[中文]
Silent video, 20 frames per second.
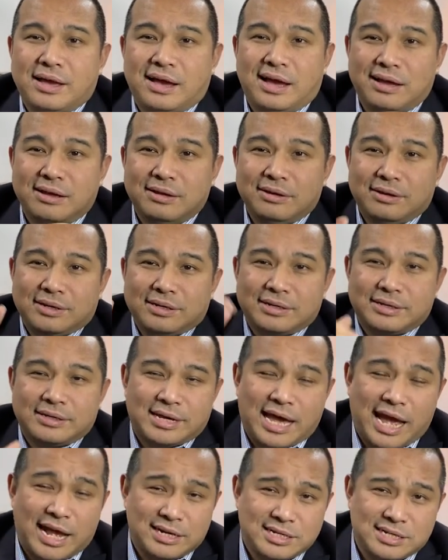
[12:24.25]
啊，
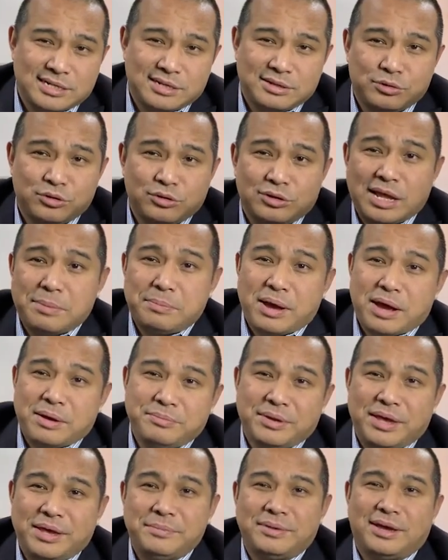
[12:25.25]
开始坐在
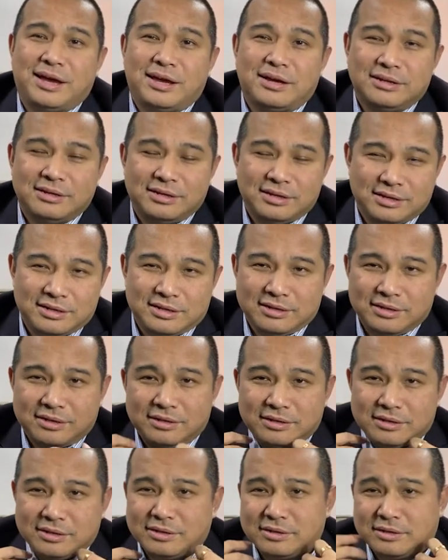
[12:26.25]
旁边，啊，
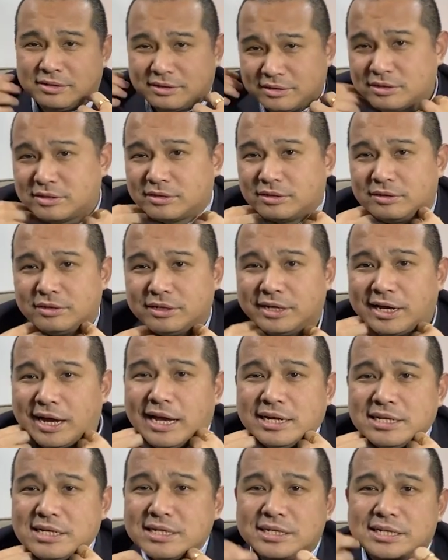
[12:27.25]

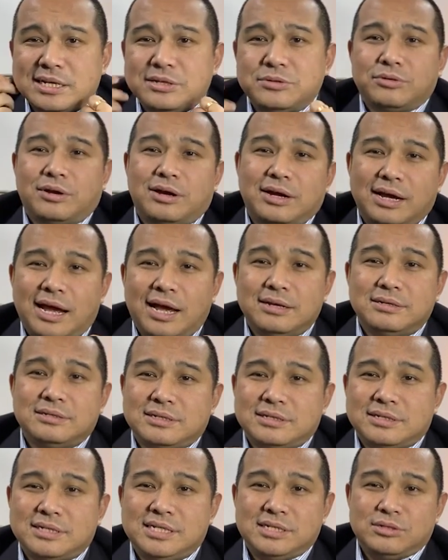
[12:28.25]
还是正装，还
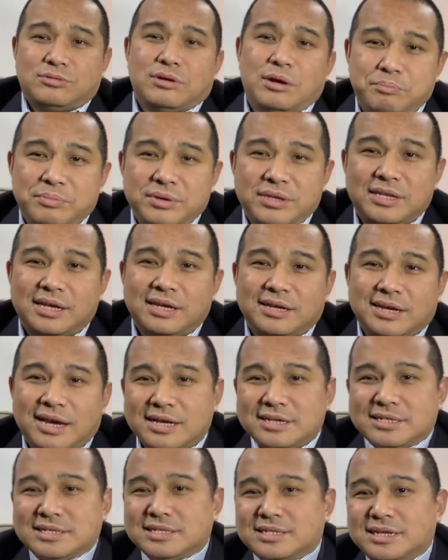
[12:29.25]
是西装笔挺，
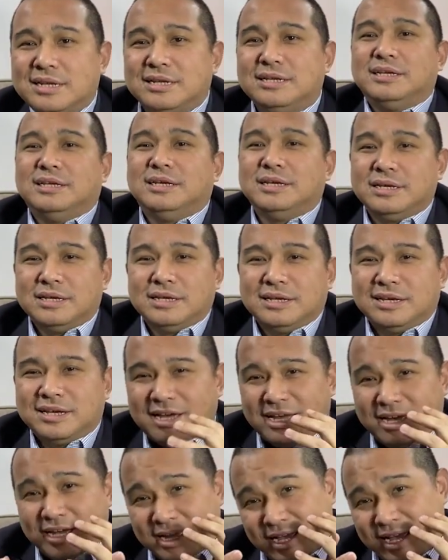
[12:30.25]
还是衬衣，
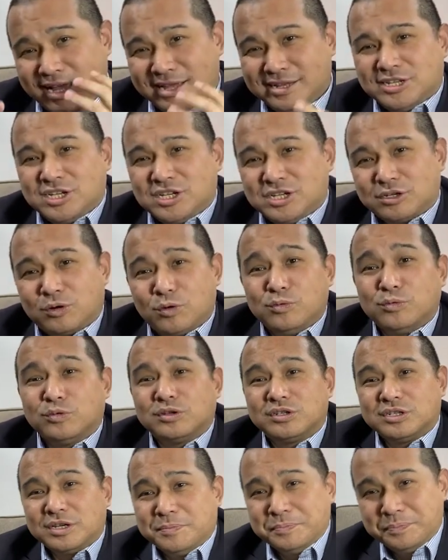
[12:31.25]
啊，还是工
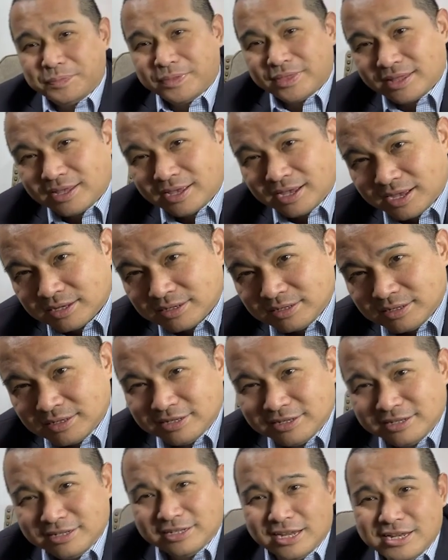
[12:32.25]
作证，啊，
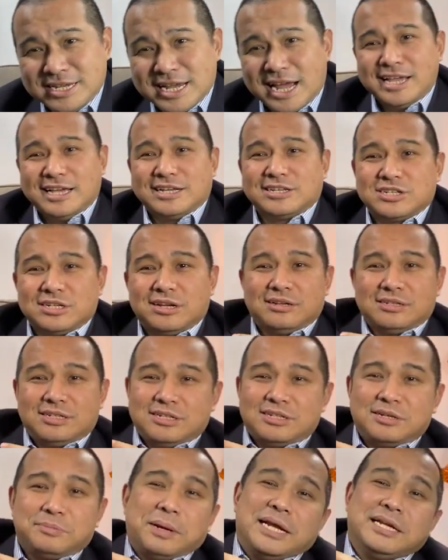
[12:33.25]
人家也知道
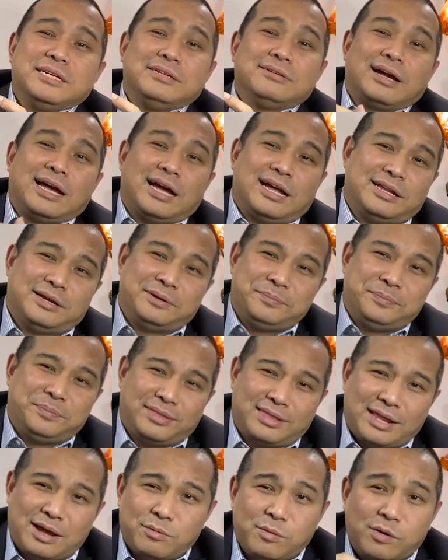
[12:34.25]
这是办信用卡的，
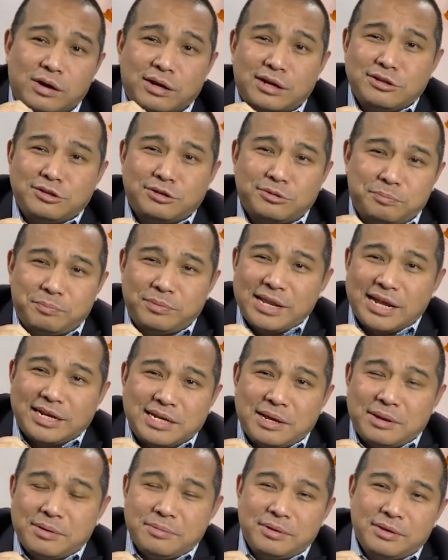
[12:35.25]
但我跟那
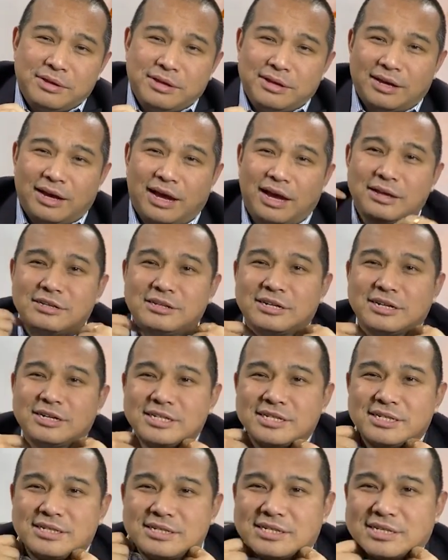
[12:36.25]
些啊，这个
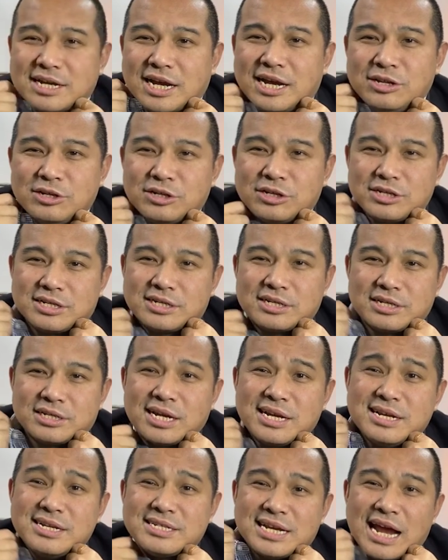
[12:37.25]
衬
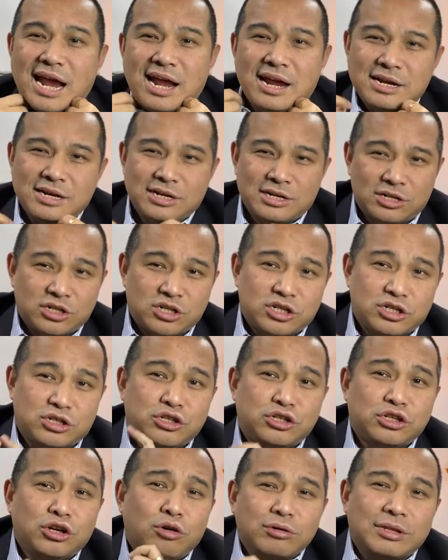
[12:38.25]
衬衫是
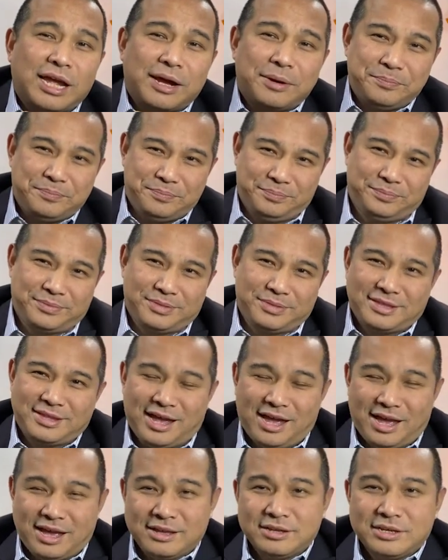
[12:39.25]
皱的，
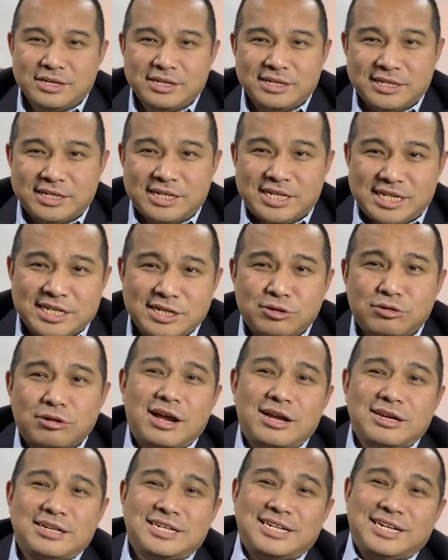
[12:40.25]
啊。西
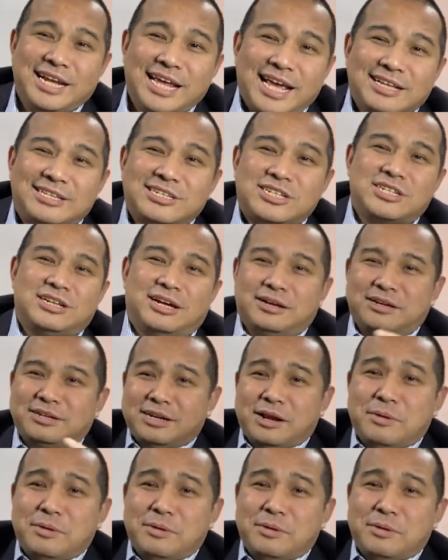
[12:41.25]
装是劣质的，